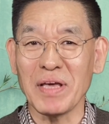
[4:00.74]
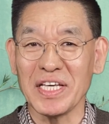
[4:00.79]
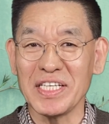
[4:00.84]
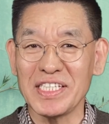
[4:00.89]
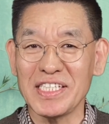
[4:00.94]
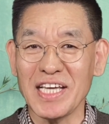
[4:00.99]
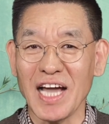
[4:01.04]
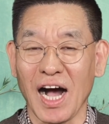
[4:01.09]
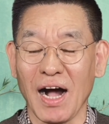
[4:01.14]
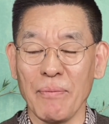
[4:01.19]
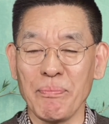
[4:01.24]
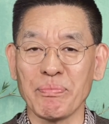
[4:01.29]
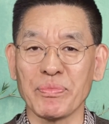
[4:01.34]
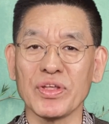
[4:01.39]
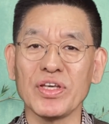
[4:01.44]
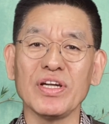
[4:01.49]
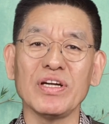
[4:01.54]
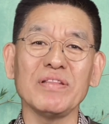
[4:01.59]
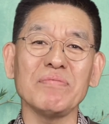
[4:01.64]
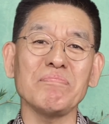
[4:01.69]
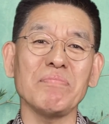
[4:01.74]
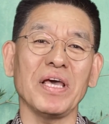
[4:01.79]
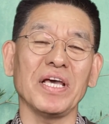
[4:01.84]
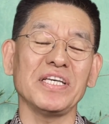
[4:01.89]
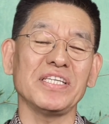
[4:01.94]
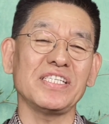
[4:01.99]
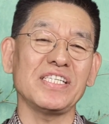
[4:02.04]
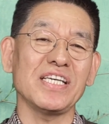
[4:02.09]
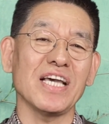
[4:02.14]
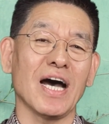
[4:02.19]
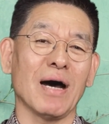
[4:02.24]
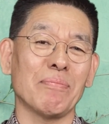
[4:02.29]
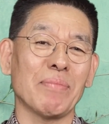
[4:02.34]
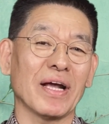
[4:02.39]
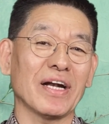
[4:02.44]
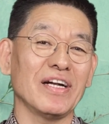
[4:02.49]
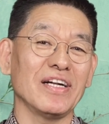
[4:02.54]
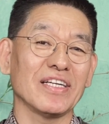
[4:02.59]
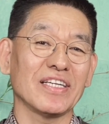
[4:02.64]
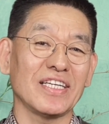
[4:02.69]
메시아 이런
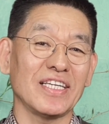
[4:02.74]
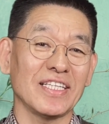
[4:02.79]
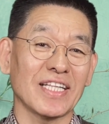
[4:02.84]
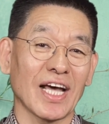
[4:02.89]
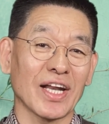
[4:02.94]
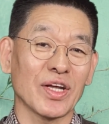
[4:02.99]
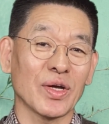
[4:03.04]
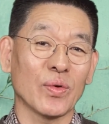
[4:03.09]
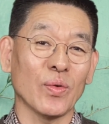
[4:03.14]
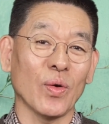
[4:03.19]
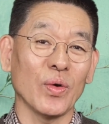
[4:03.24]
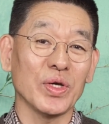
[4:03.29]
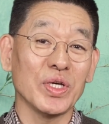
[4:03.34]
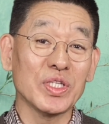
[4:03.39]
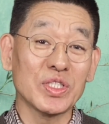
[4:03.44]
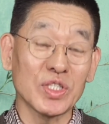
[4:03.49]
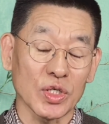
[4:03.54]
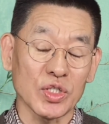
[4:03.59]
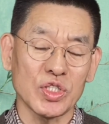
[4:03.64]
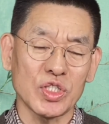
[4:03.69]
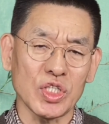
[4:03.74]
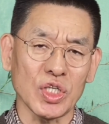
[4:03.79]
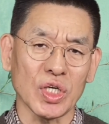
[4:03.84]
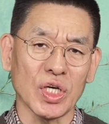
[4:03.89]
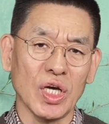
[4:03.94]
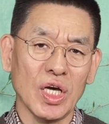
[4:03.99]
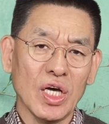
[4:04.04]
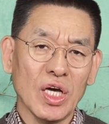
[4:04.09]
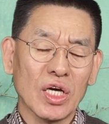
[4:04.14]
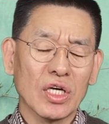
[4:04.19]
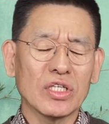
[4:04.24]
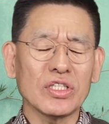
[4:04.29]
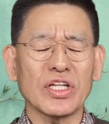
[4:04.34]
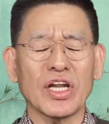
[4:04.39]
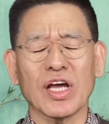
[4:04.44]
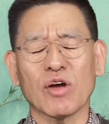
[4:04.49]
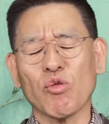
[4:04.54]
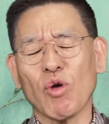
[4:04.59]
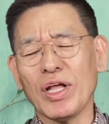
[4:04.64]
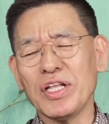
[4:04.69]
메시아만을 기다리고 있었지
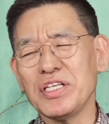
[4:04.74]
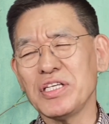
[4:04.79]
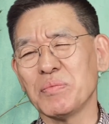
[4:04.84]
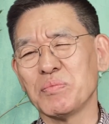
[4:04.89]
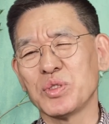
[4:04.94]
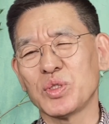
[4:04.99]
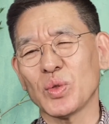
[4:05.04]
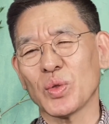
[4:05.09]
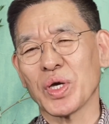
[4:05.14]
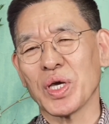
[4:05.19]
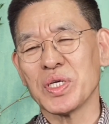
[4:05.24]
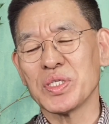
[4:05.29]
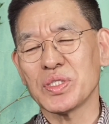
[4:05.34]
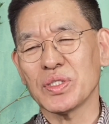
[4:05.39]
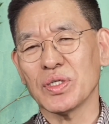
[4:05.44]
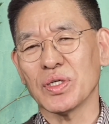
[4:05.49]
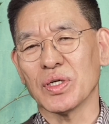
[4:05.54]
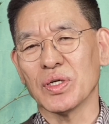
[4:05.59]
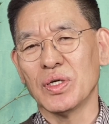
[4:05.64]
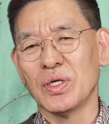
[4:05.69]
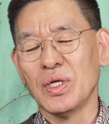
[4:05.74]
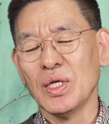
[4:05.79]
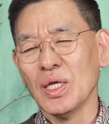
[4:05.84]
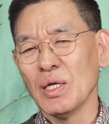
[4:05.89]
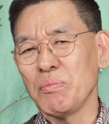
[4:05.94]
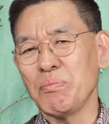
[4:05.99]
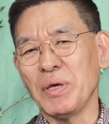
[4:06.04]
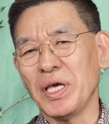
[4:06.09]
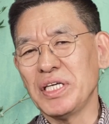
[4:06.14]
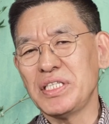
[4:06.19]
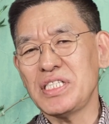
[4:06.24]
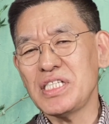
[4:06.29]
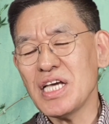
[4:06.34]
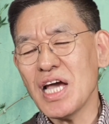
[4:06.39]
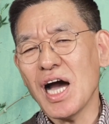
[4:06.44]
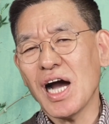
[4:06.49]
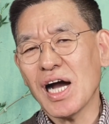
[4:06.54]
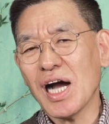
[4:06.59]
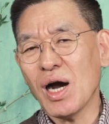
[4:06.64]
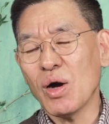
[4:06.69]
그들의 관념 속에서
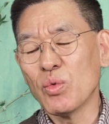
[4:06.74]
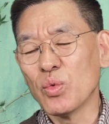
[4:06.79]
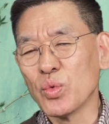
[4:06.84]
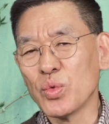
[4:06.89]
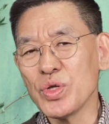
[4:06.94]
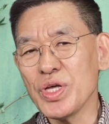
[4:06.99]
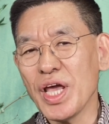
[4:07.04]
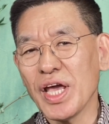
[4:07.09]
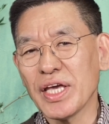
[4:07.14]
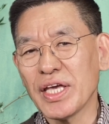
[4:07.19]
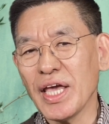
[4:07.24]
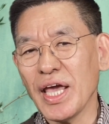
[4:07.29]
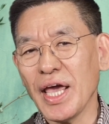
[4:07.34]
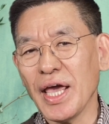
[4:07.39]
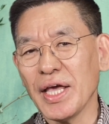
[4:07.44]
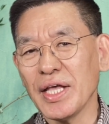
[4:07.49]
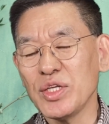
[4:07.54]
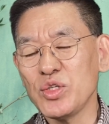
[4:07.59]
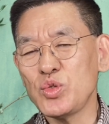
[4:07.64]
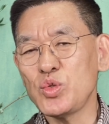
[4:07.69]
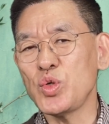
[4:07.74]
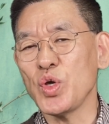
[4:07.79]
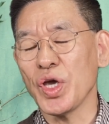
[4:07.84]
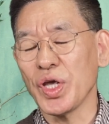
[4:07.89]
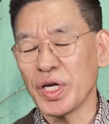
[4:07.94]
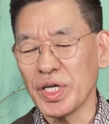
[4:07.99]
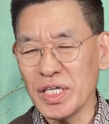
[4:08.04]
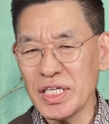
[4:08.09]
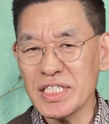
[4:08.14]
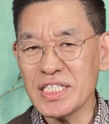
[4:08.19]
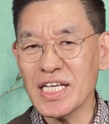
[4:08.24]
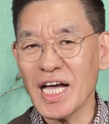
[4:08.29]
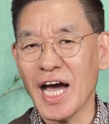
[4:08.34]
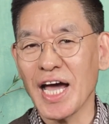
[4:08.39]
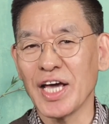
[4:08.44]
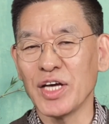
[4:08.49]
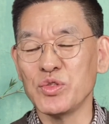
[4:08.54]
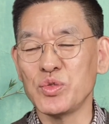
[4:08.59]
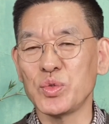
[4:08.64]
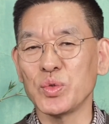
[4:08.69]
메시아가 우리에게 죄를
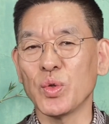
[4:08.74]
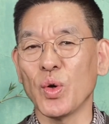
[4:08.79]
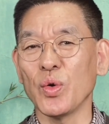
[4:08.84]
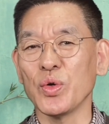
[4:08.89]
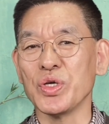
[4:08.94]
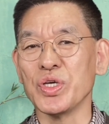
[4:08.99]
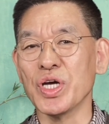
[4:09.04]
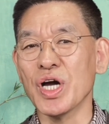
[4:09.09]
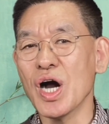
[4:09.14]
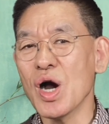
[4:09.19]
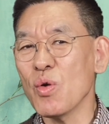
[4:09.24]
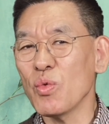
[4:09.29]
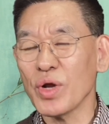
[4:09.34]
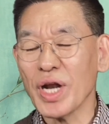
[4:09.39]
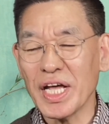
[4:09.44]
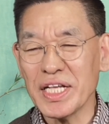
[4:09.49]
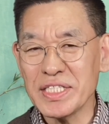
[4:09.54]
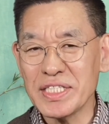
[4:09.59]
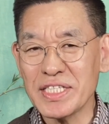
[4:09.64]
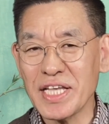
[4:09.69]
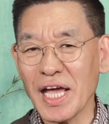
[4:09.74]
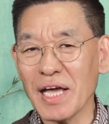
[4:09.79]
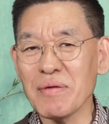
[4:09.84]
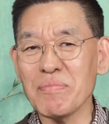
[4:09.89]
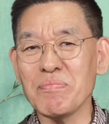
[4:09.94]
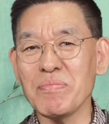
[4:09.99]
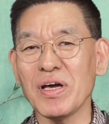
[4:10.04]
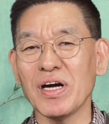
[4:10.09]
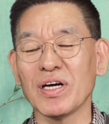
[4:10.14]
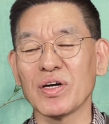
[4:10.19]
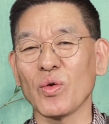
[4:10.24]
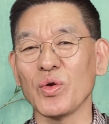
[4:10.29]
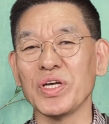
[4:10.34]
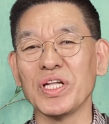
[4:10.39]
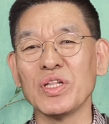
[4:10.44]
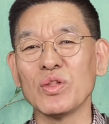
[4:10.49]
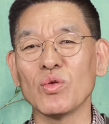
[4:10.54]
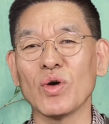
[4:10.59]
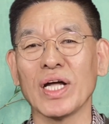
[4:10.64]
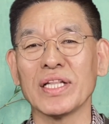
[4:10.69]
사해주고 영원한 생명으로
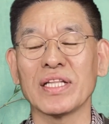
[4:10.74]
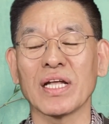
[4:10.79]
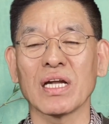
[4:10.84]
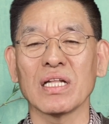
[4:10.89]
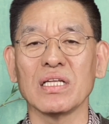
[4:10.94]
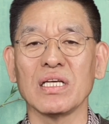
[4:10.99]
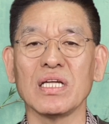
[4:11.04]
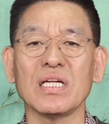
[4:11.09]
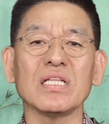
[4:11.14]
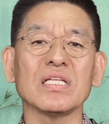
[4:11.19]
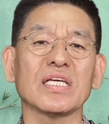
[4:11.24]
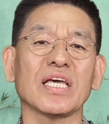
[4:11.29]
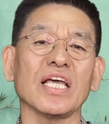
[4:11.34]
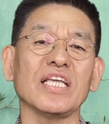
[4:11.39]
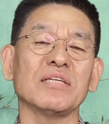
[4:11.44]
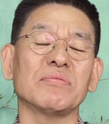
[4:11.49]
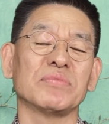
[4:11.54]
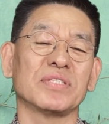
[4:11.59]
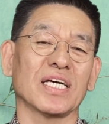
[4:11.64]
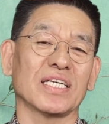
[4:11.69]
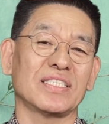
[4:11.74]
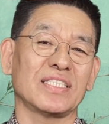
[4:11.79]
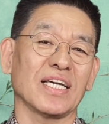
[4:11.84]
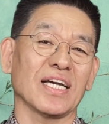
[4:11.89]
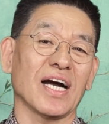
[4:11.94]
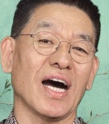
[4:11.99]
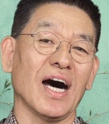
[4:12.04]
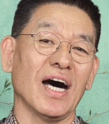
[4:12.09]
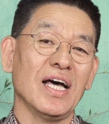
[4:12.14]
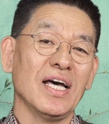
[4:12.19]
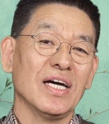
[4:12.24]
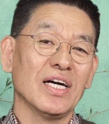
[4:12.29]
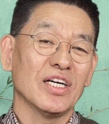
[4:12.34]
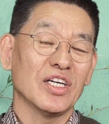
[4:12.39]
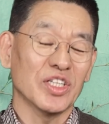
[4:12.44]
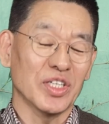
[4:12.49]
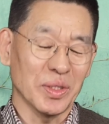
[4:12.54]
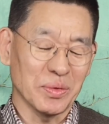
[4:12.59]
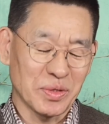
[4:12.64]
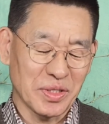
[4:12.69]
인도한다는 이런 개념 자체가
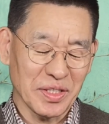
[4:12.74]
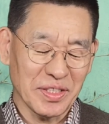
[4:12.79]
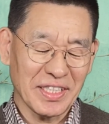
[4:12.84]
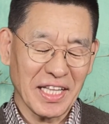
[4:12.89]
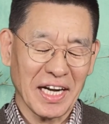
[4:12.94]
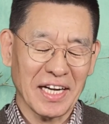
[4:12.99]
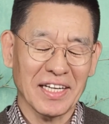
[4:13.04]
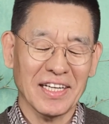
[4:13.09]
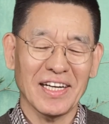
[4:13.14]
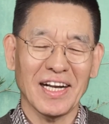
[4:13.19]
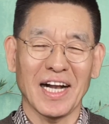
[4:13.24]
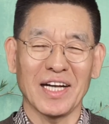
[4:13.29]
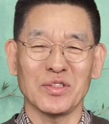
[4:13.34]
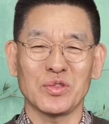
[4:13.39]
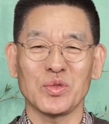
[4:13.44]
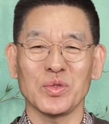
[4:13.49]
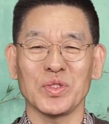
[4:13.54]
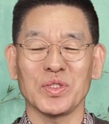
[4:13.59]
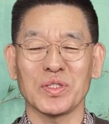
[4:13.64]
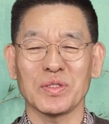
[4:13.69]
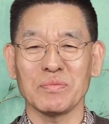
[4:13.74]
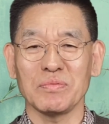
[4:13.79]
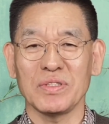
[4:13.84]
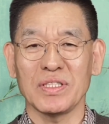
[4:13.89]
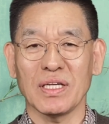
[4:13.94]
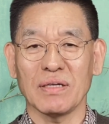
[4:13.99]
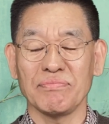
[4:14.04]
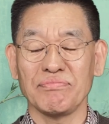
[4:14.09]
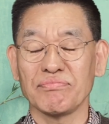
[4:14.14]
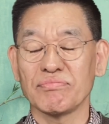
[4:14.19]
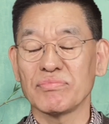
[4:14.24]
없었다는 걸 알 수 있습니다.